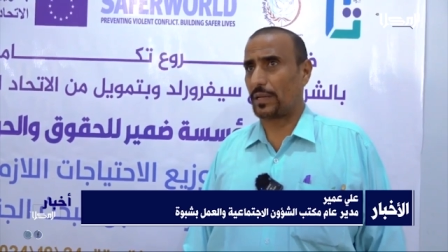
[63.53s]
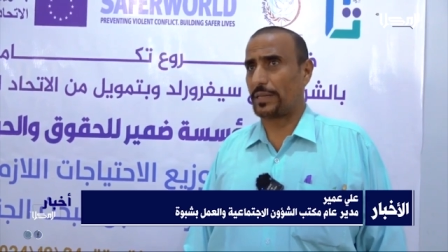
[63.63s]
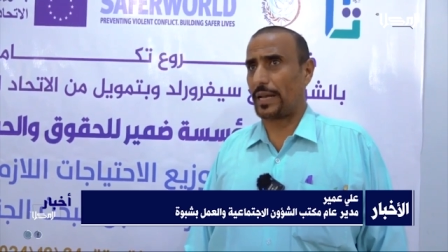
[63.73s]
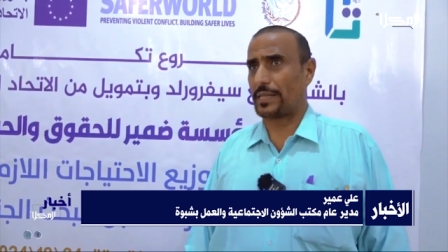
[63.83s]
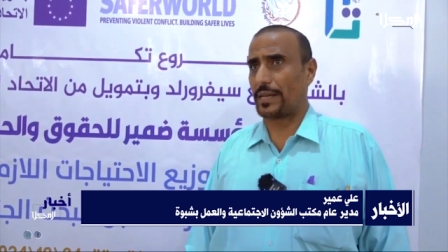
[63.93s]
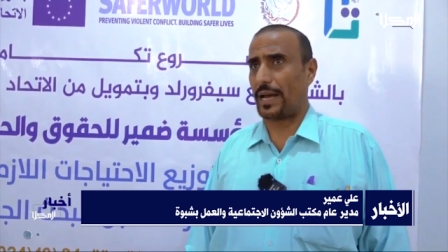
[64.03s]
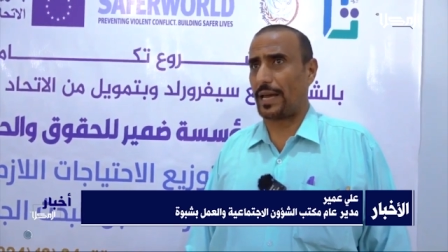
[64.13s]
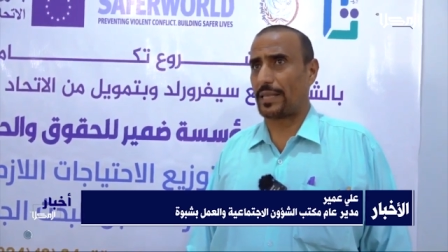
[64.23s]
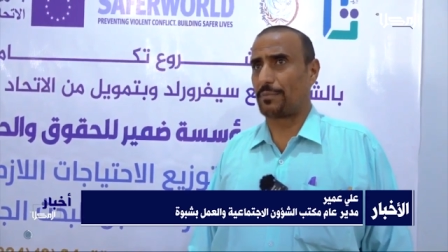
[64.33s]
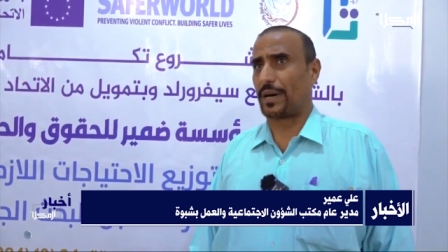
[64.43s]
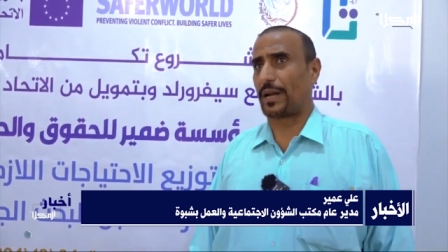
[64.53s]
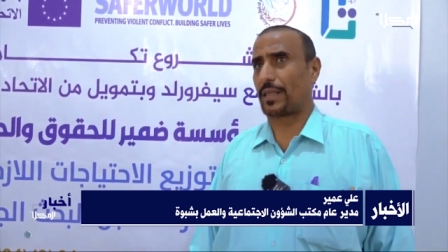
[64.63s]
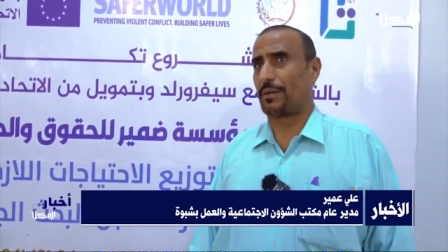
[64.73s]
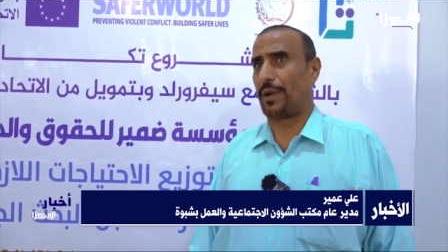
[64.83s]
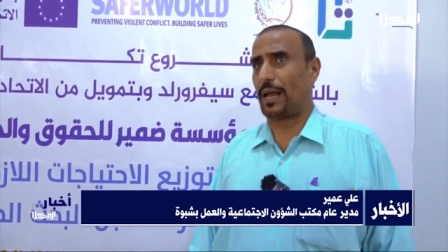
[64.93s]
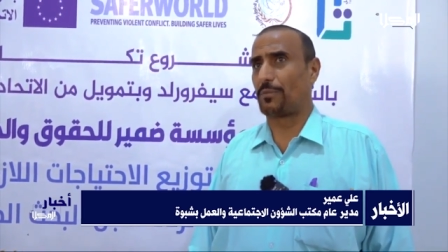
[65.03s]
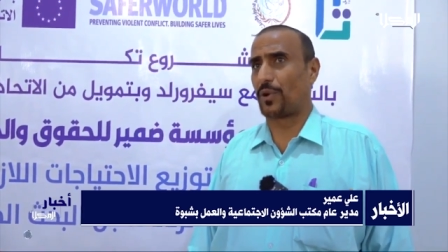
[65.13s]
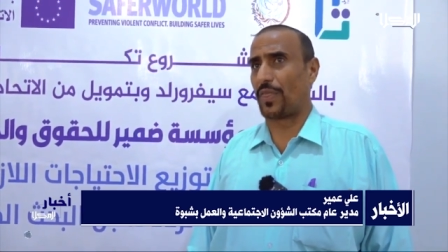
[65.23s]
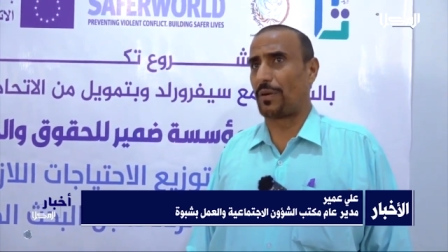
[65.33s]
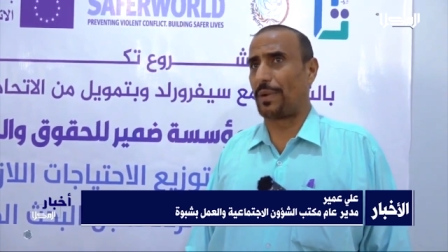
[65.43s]
قد جلسنا ايضا مع
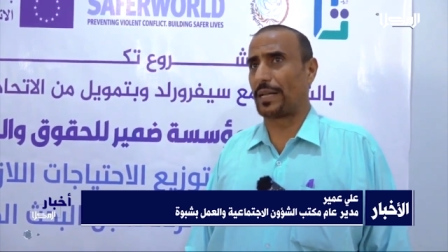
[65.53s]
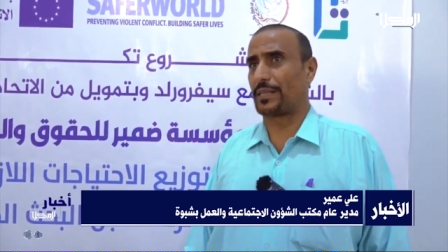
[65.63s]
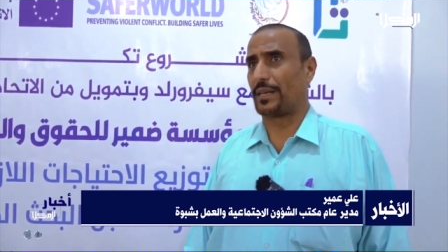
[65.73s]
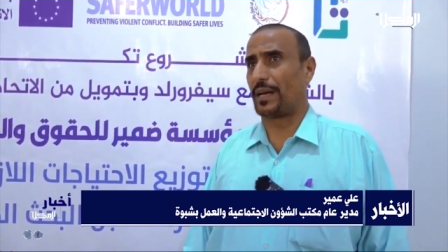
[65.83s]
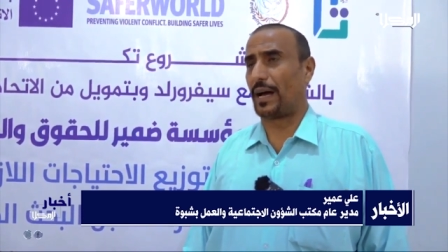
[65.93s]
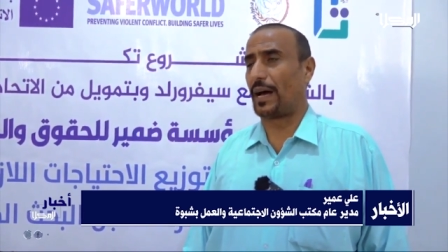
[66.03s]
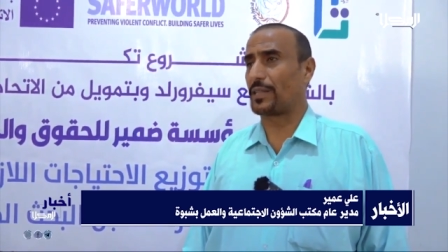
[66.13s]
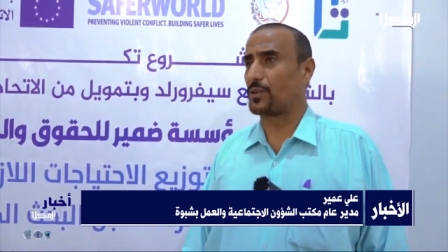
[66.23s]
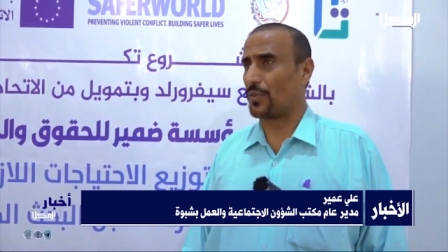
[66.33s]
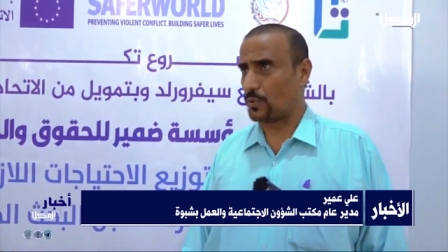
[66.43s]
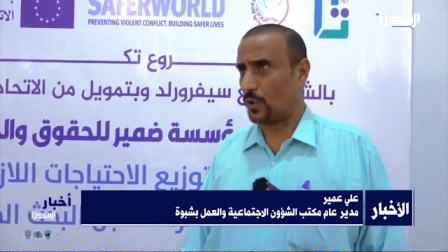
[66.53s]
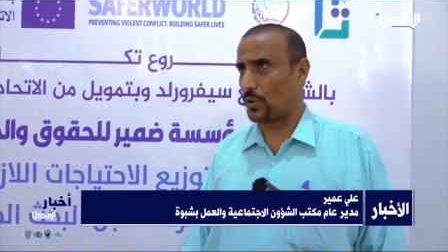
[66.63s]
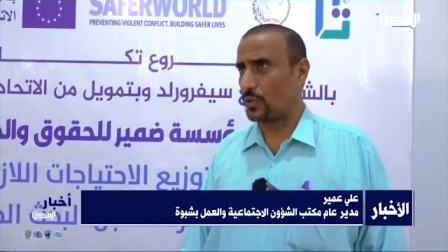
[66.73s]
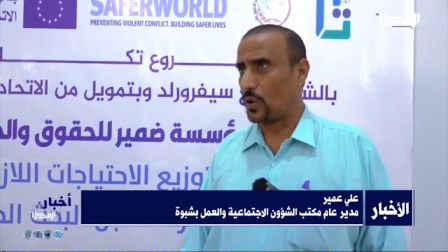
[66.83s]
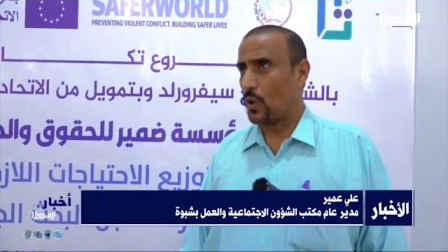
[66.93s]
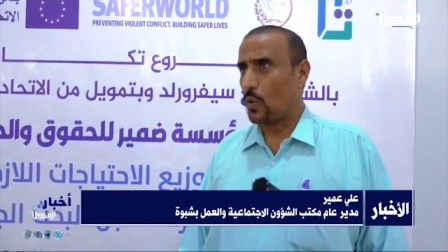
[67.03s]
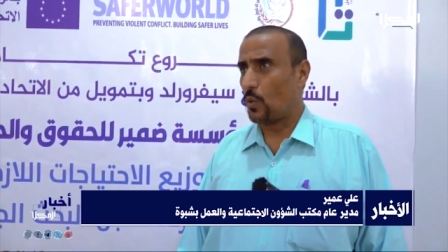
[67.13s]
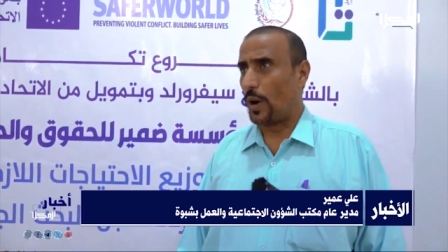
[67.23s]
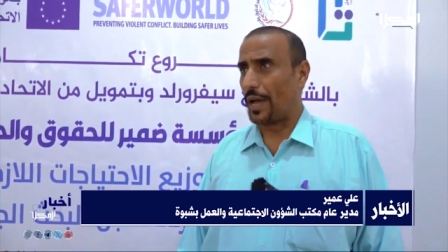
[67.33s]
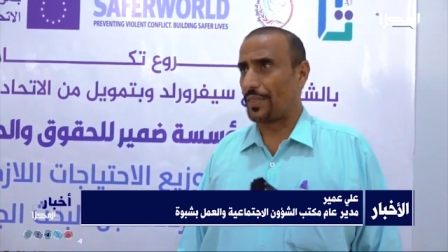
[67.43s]
المنظمات السيفر وور
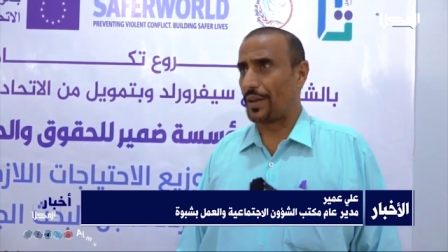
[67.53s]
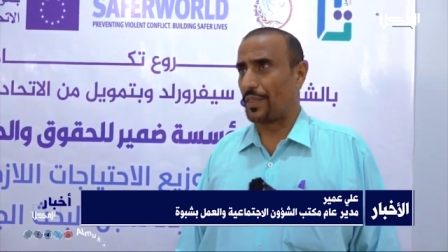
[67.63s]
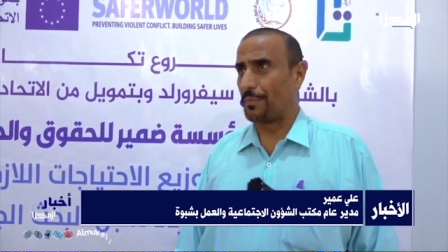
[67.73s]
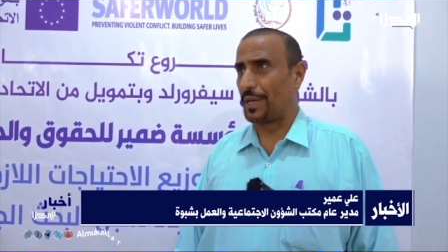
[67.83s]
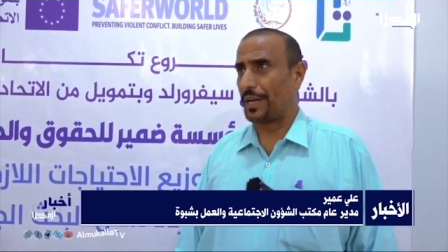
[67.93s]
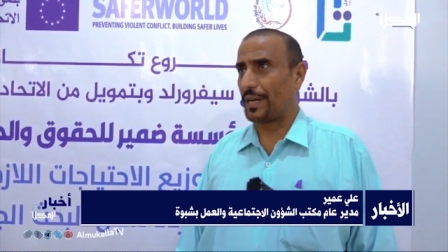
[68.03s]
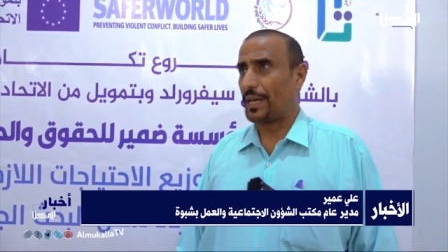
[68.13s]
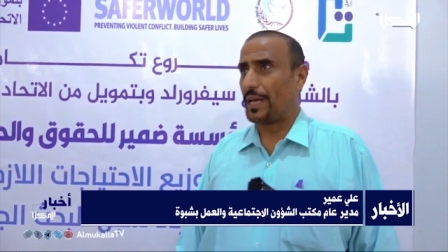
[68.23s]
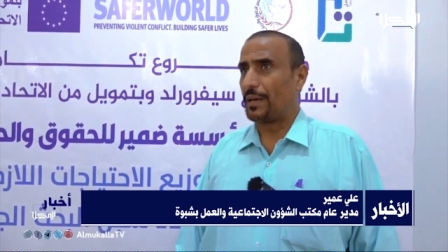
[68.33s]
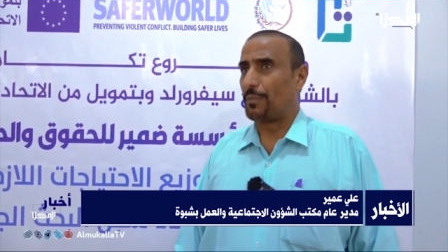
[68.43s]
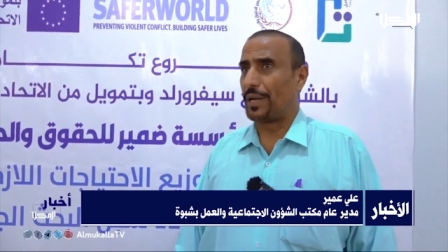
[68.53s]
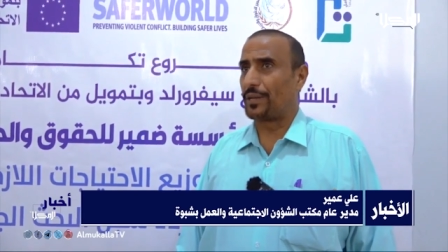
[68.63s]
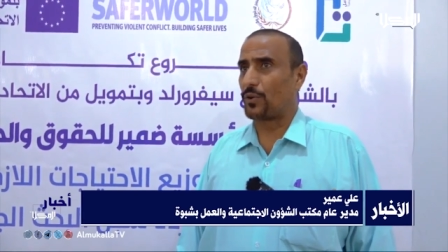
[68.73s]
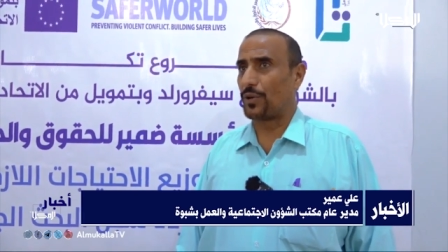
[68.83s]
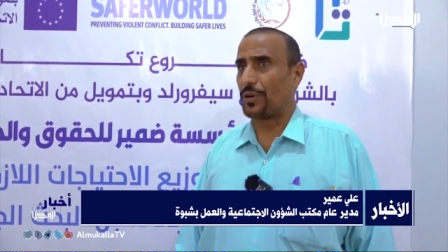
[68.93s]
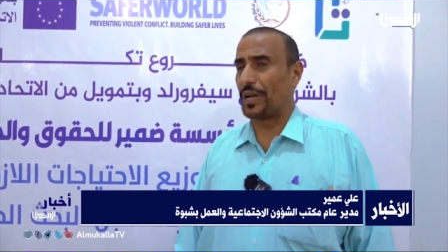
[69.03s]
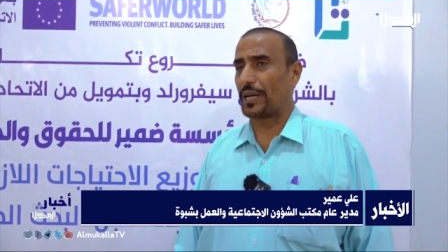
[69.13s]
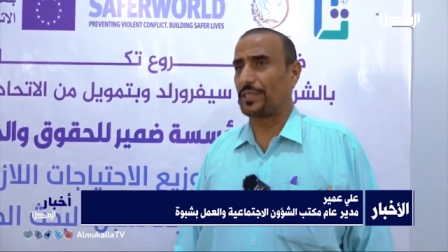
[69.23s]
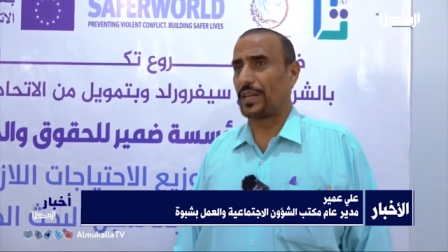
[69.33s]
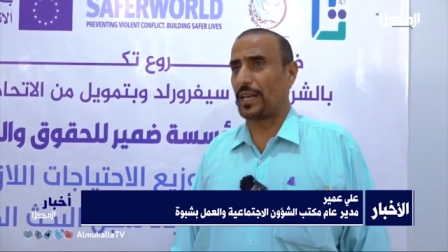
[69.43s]
وايضا ضمير بان يكون
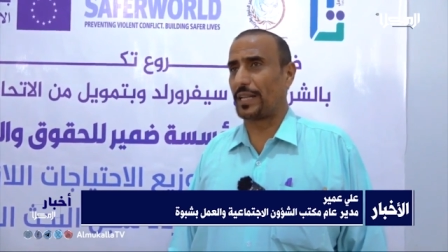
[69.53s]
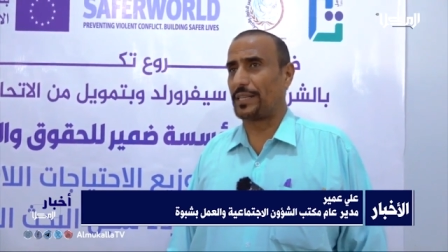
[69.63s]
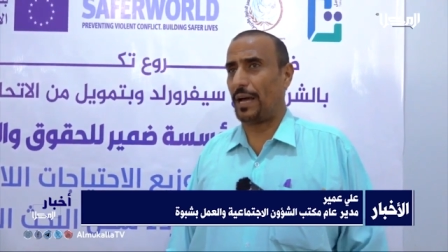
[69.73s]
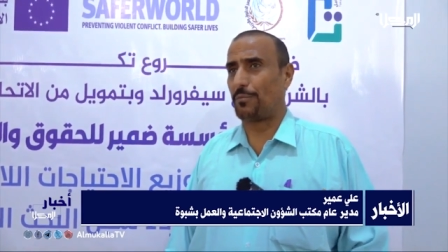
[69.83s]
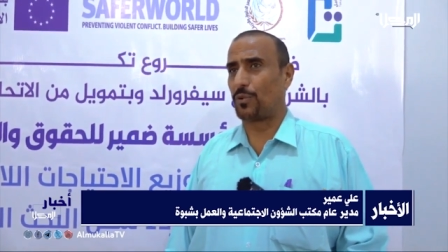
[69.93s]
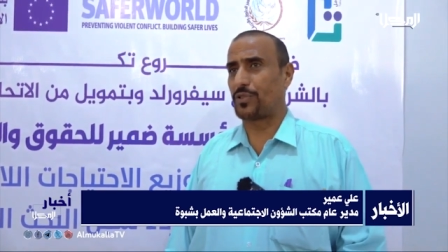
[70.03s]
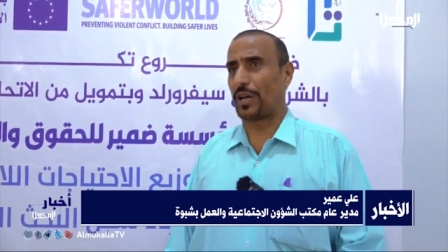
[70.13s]
هناك ان شاء الله دعم